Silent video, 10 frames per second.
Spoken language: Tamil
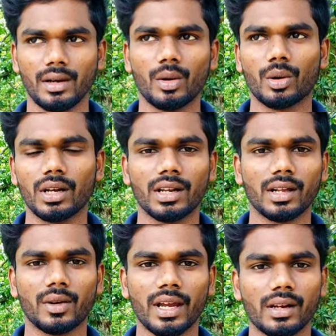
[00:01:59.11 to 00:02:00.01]
லோக்கலில்
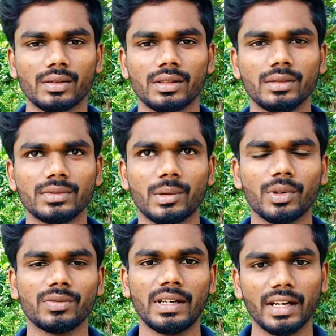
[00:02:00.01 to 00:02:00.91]
இருக்கிறவங்க யாருக்கும் தெரியும்
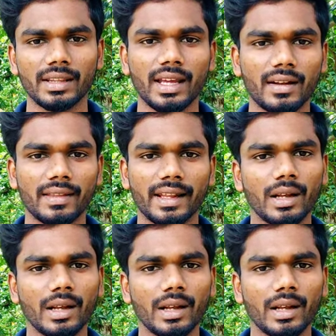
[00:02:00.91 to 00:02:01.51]
சப்போஸ் வெளியிலேருந்து யாராவது